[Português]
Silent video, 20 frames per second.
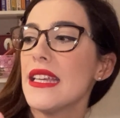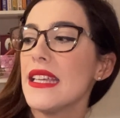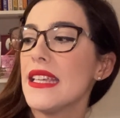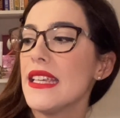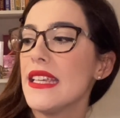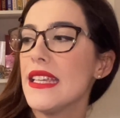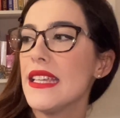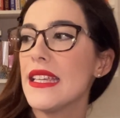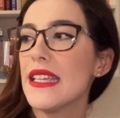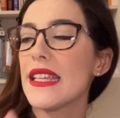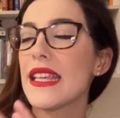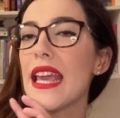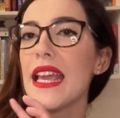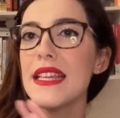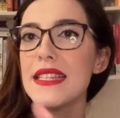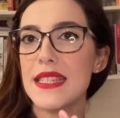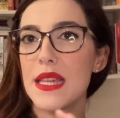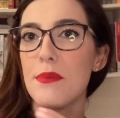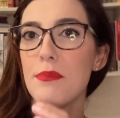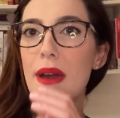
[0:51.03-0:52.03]
E
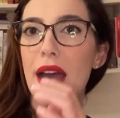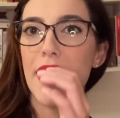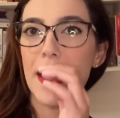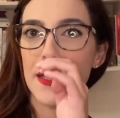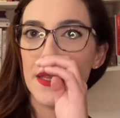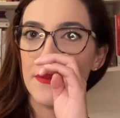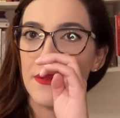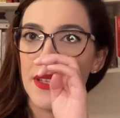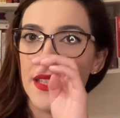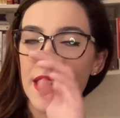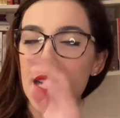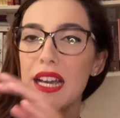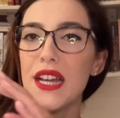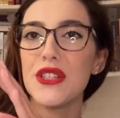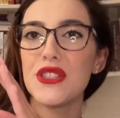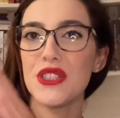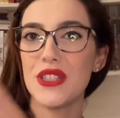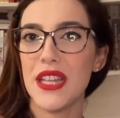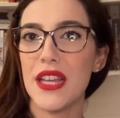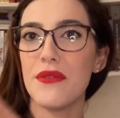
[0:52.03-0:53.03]
quem separa, na
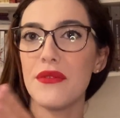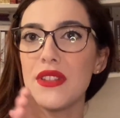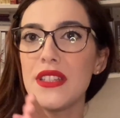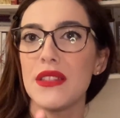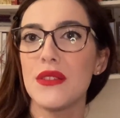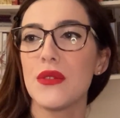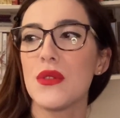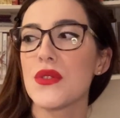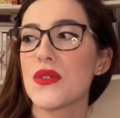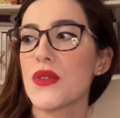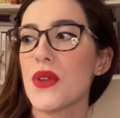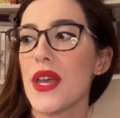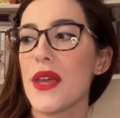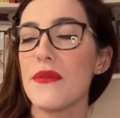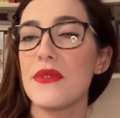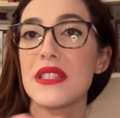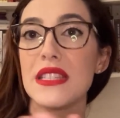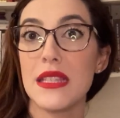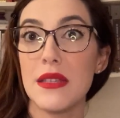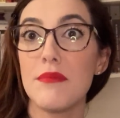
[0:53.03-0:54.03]
verdade, né, a vida do
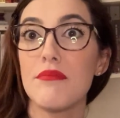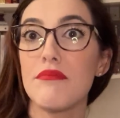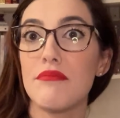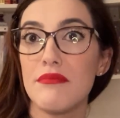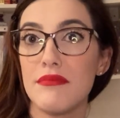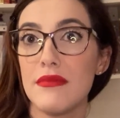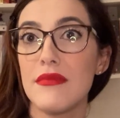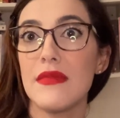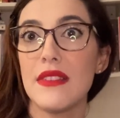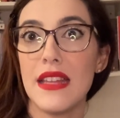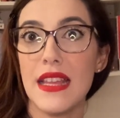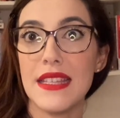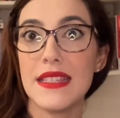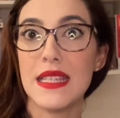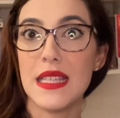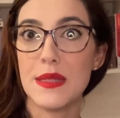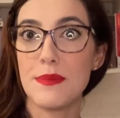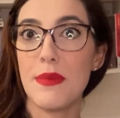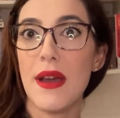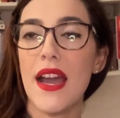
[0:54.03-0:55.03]
Dostoevsky
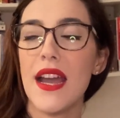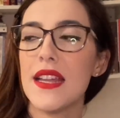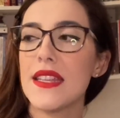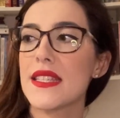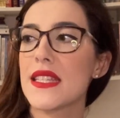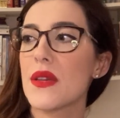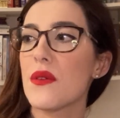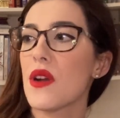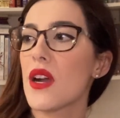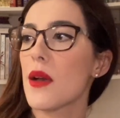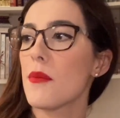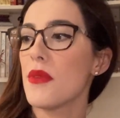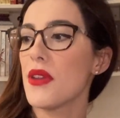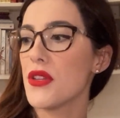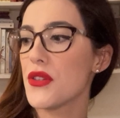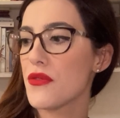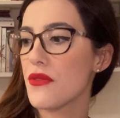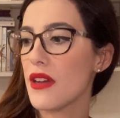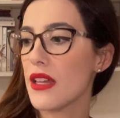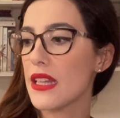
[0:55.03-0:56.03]
nessas partes que eu acabei
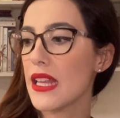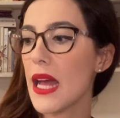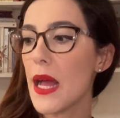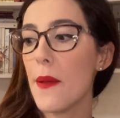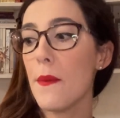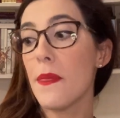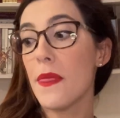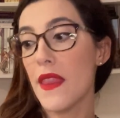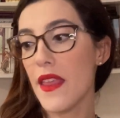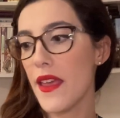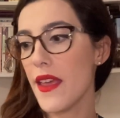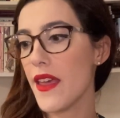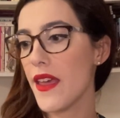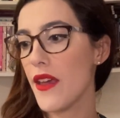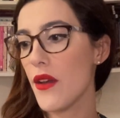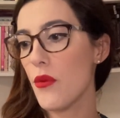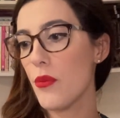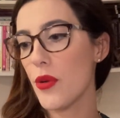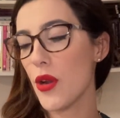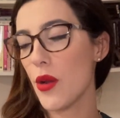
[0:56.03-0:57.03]
de falar
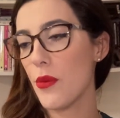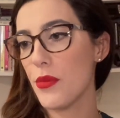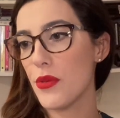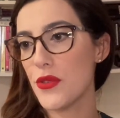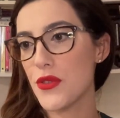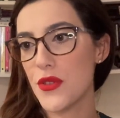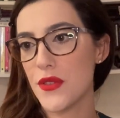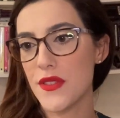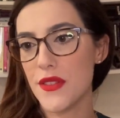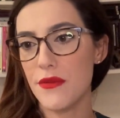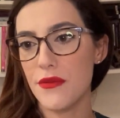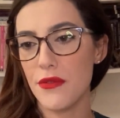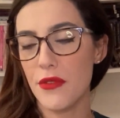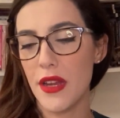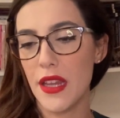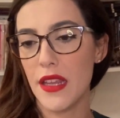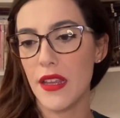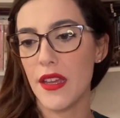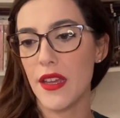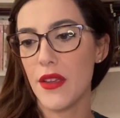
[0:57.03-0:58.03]
é o próprio Joseph
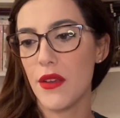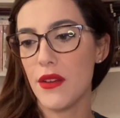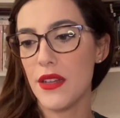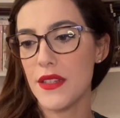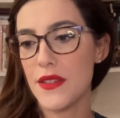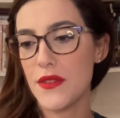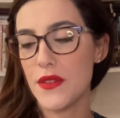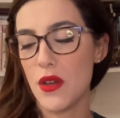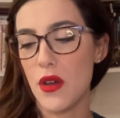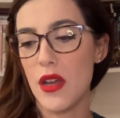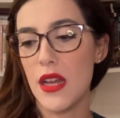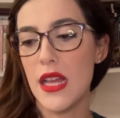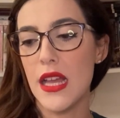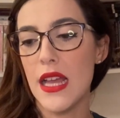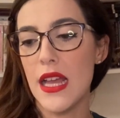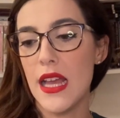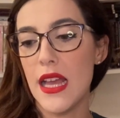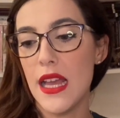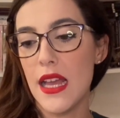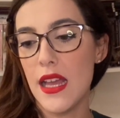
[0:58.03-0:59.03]
Frank. Aí, olha só.
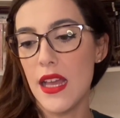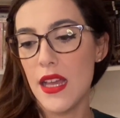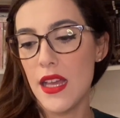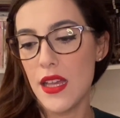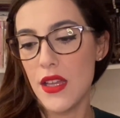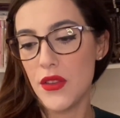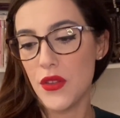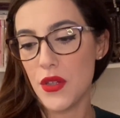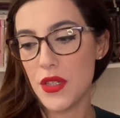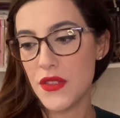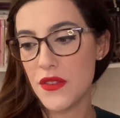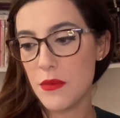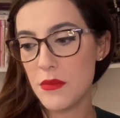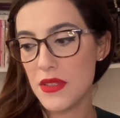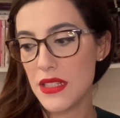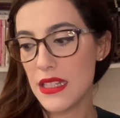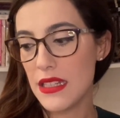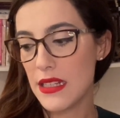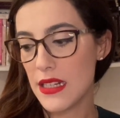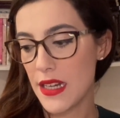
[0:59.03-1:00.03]
Nós vamos
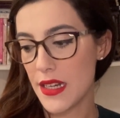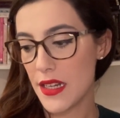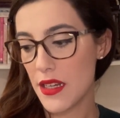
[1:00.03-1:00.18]
entrar